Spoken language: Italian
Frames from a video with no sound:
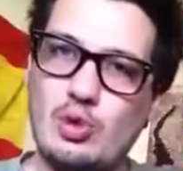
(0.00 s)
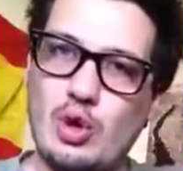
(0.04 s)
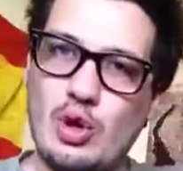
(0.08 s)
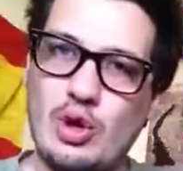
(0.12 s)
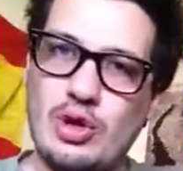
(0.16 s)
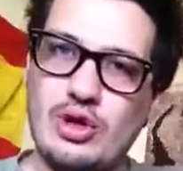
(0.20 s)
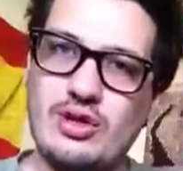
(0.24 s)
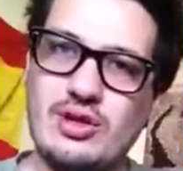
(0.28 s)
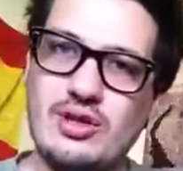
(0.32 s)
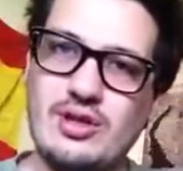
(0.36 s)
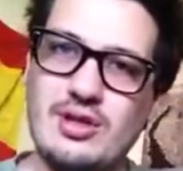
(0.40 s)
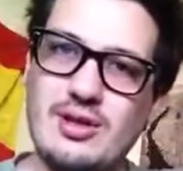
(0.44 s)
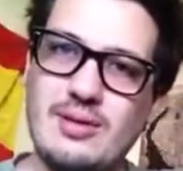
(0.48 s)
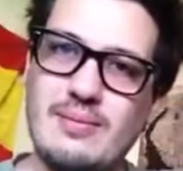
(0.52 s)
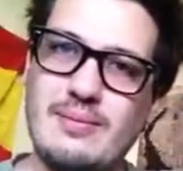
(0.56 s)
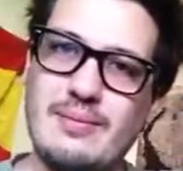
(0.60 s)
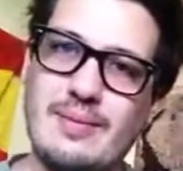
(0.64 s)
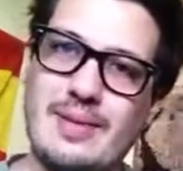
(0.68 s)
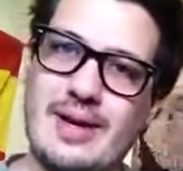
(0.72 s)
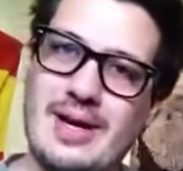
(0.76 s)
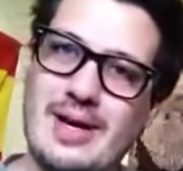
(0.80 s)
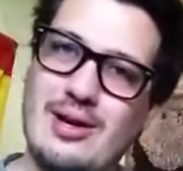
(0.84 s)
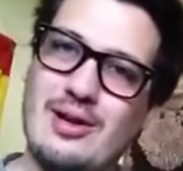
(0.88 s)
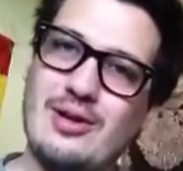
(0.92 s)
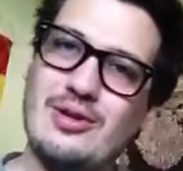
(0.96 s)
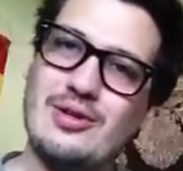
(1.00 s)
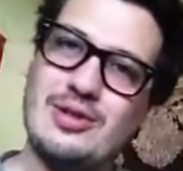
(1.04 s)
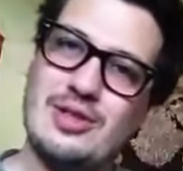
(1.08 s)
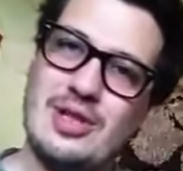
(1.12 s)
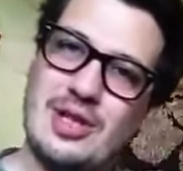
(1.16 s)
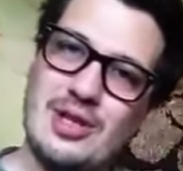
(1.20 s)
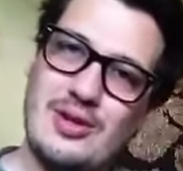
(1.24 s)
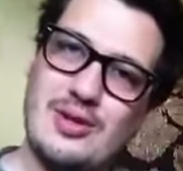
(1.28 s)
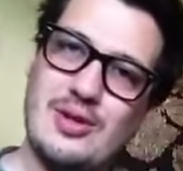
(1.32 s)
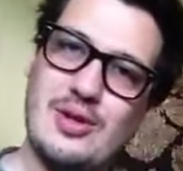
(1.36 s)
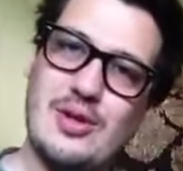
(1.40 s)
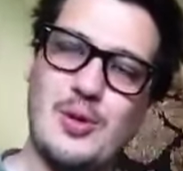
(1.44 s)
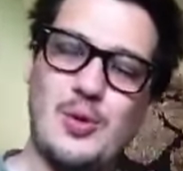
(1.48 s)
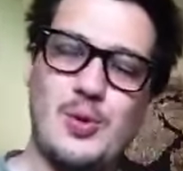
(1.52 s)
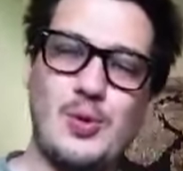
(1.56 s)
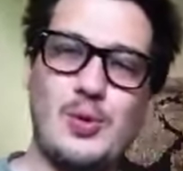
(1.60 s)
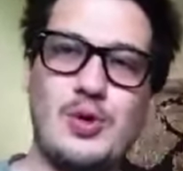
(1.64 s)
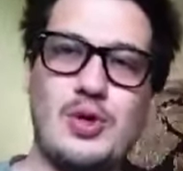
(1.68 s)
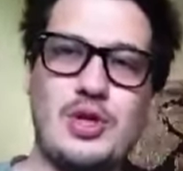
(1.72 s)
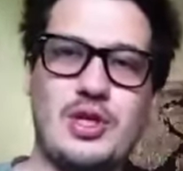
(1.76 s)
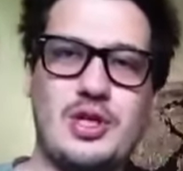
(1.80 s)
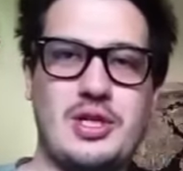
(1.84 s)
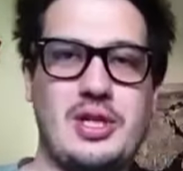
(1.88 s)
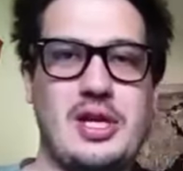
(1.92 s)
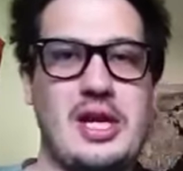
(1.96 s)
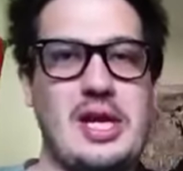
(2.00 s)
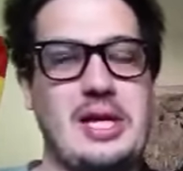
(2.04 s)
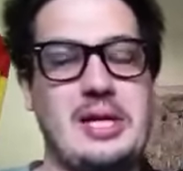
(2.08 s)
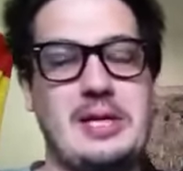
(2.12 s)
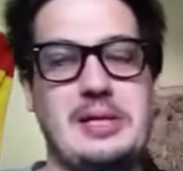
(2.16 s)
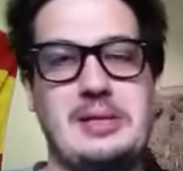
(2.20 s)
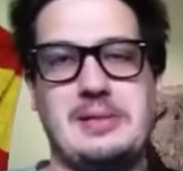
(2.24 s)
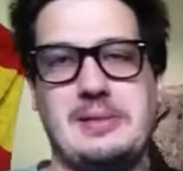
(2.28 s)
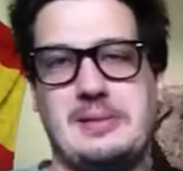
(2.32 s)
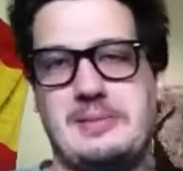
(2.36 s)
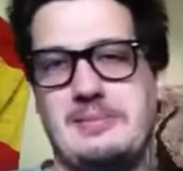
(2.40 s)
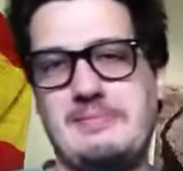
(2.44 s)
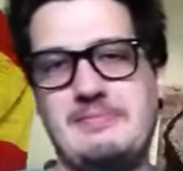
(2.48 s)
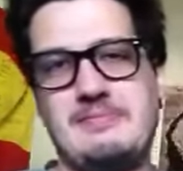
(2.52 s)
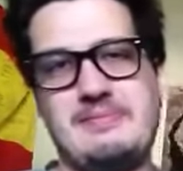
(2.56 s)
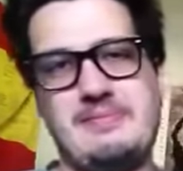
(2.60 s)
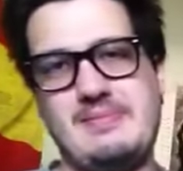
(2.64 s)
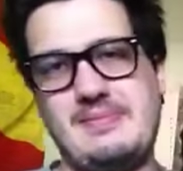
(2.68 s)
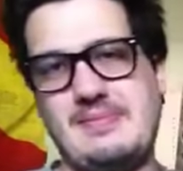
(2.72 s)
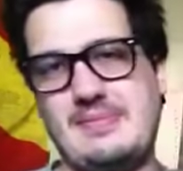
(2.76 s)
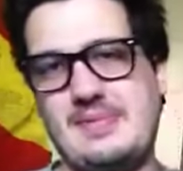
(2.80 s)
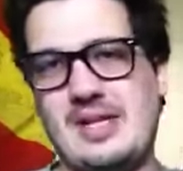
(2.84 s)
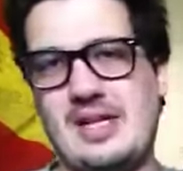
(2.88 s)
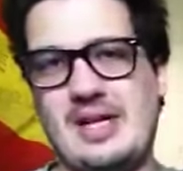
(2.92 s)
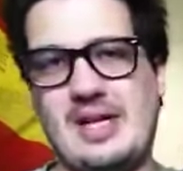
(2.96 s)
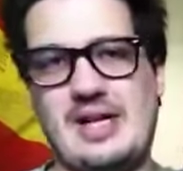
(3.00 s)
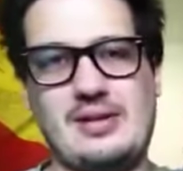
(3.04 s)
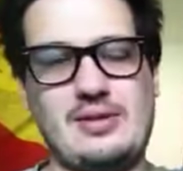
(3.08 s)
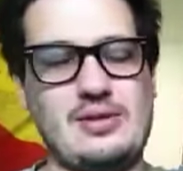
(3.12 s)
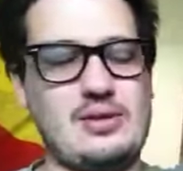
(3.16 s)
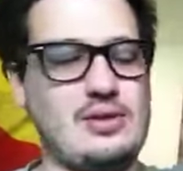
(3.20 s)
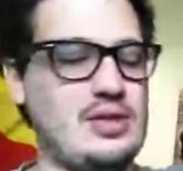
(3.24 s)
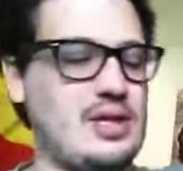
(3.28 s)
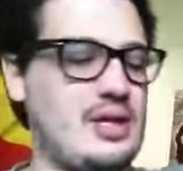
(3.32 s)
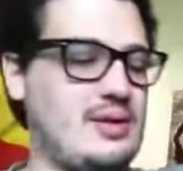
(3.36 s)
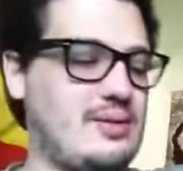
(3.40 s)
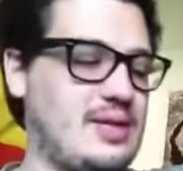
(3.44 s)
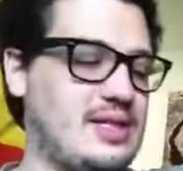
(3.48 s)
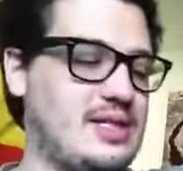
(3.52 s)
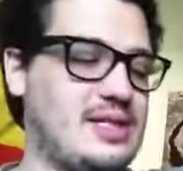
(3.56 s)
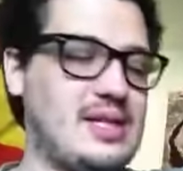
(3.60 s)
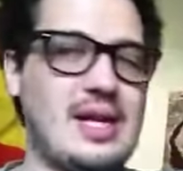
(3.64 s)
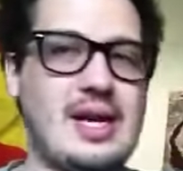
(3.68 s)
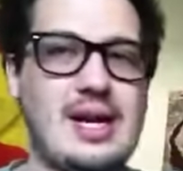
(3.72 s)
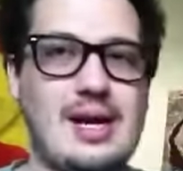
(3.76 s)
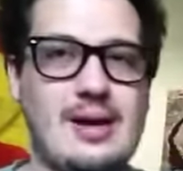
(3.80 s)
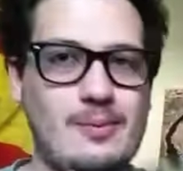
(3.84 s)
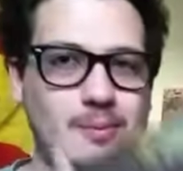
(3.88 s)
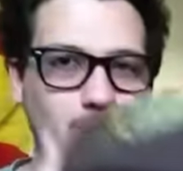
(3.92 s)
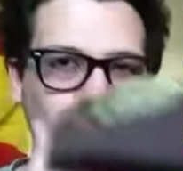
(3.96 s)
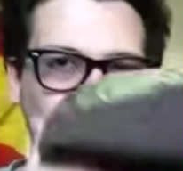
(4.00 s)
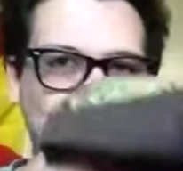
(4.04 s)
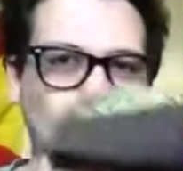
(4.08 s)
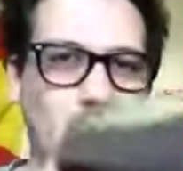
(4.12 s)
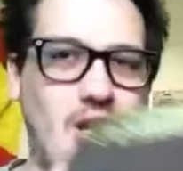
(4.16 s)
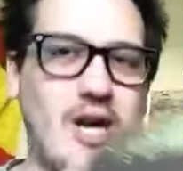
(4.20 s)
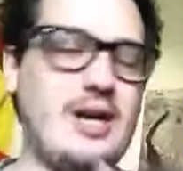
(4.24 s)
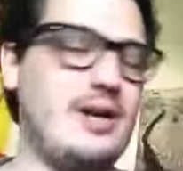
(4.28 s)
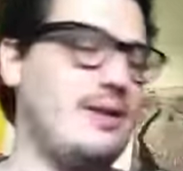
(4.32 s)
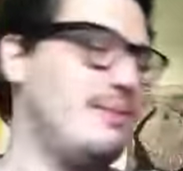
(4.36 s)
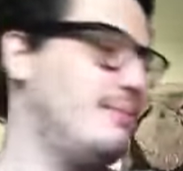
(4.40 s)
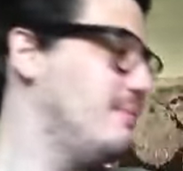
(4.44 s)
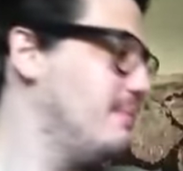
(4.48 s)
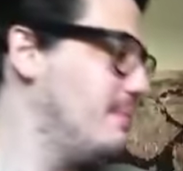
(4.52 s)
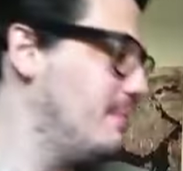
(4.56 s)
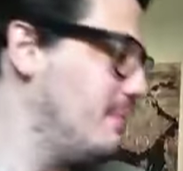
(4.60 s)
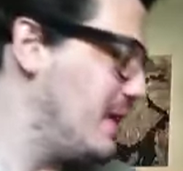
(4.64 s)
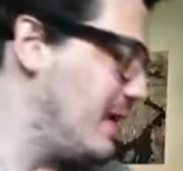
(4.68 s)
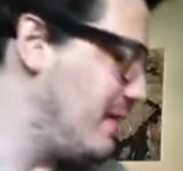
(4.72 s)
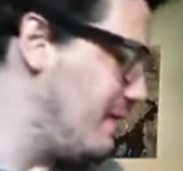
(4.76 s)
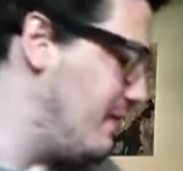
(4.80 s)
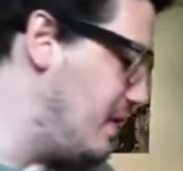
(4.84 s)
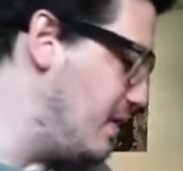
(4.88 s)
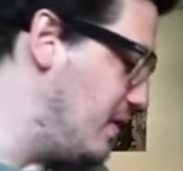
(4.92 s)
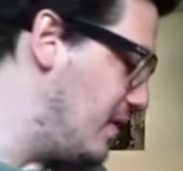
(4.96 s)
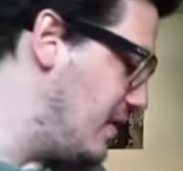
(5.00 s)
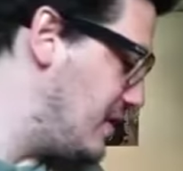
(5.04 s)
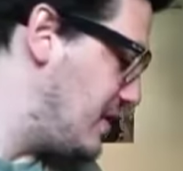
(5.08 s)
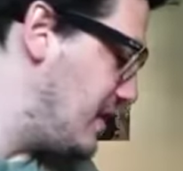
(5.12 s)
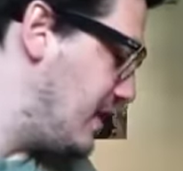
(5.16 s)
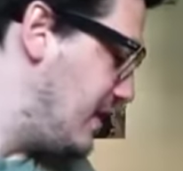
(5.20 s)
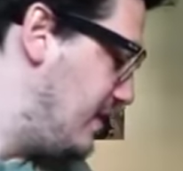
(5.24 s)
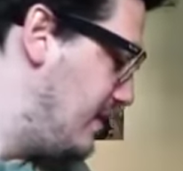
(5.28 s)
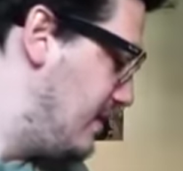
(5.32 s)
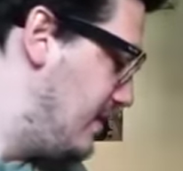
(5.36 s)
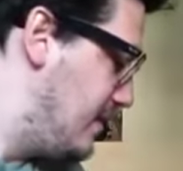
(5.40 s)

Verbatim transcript: York ma allo stadio dei New York Yankees è totale. questa è la ah, meravigliosa